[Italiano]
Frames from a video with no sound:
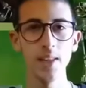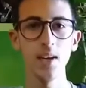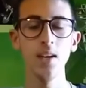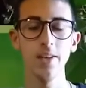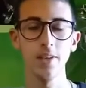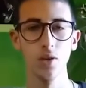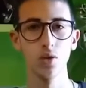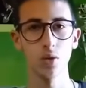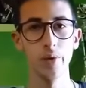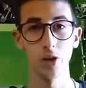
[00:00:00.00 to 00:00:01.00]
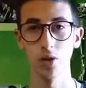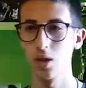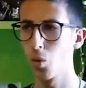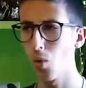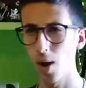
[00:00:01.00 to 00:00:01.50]
Metal è stato scoperto
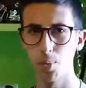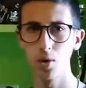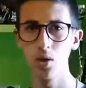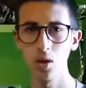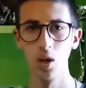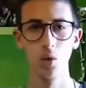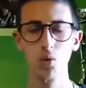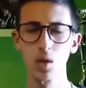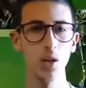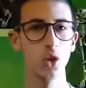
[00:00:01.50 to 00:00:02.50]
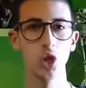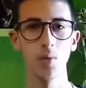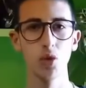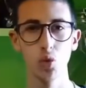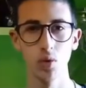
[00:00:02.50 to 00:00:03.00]
da Wapol usando
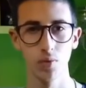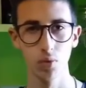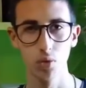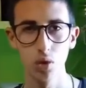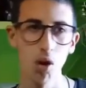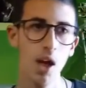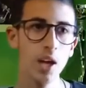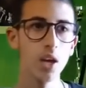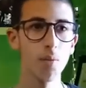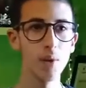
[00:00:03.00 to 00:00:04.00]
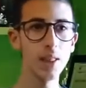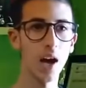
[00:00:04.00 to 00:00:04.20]
diciamo il suo frutto, che è un